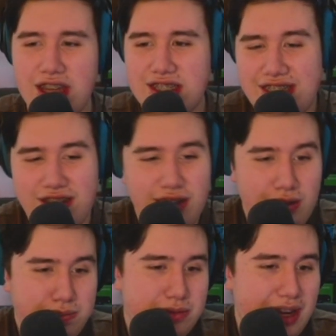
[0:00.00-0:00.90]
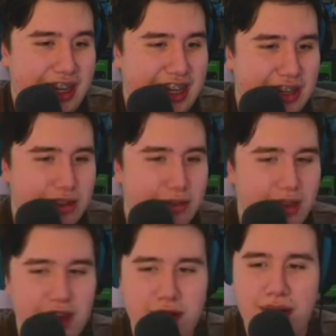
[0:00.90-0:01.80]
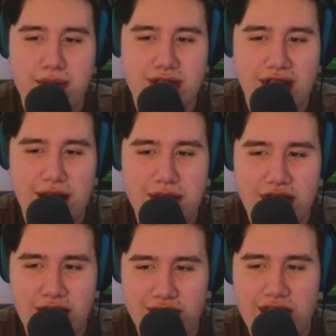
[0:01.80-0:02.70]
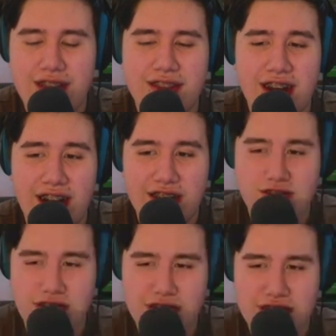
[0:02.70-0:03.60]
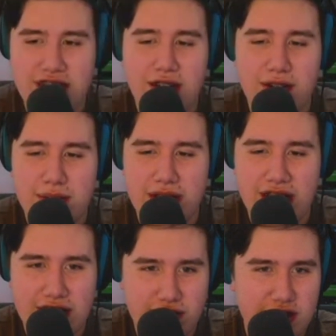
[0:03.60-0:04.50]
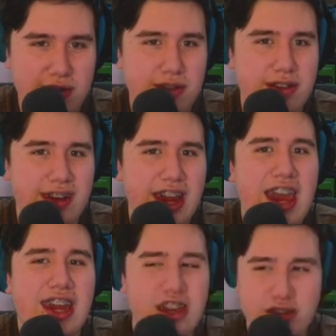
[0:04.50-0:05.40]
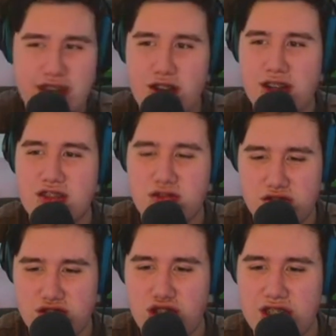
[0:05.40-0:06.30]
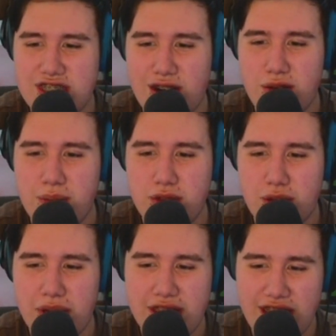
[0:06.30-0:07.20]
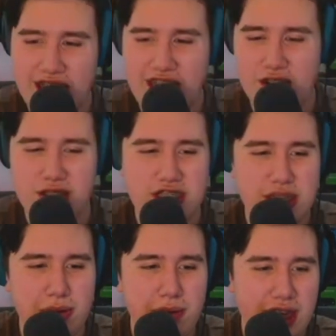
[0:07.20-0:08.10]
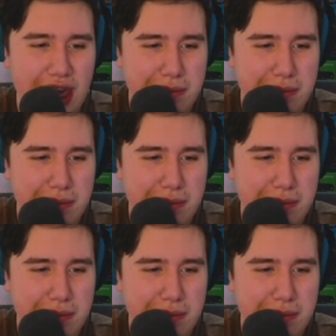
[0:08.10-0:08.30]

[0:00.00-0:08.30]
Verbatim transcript: Si no, pues vale caca tu video. Vamos a ver el video, denle like, suscríbanse, recuerden venir a Twitch. Vamos a ver qué onda con las construcciones de la 1.20, qué nos dice Bobby.